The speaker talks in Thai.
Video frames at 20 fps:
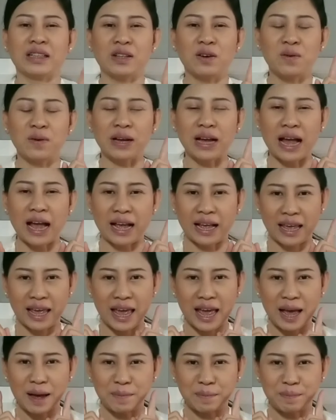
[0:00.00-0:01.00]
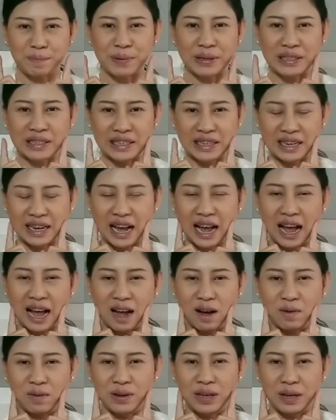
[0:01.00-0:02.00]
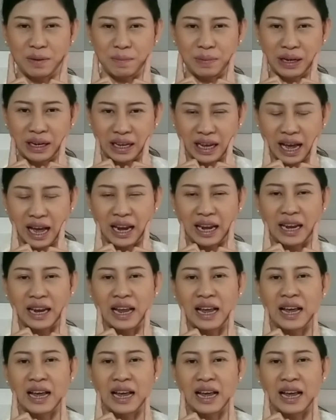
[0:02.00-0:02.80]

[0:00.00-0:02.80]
ตรงกลางแก้มเป็นสีขาวอีกเหมือนกัน